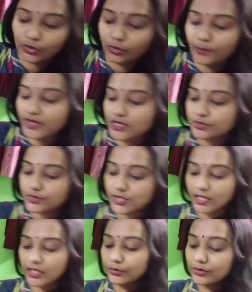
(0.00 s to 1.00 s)
तो मैंने
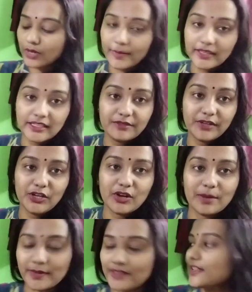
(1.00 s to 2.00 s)
सोचा क्यों ना मैं ये
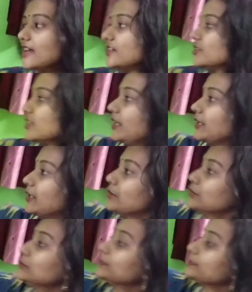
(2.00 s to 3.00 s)
वीडियो आपके साथ शेयर
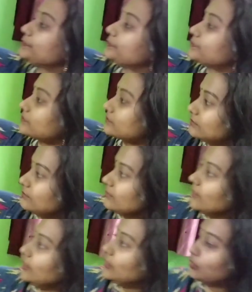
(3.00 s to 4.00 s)
करूँ
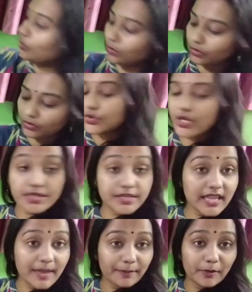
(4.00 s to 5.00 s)
तो
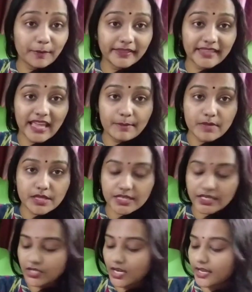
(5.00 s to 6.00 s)
जैसे कि आपको पता है मैं
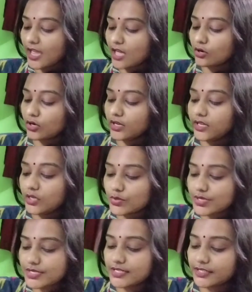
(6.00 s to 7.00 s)
सेशा हेयर ऑयलिंग
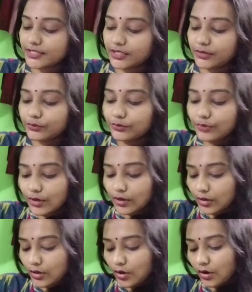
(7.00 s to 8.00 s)
यूज़ करती हूँ
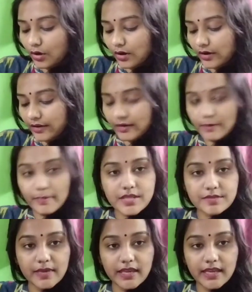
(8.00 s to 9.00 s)
और
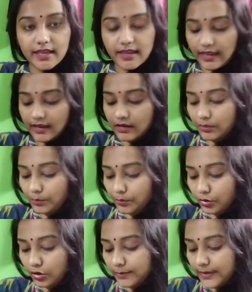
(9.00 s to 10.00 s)
बस मैं एक
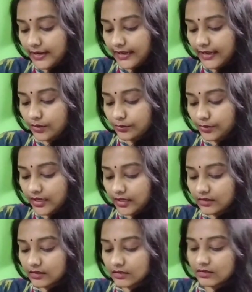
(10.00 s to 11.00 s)
बोल में ले
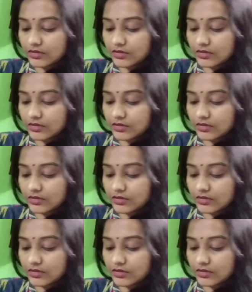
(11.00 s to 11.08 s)
लूँगी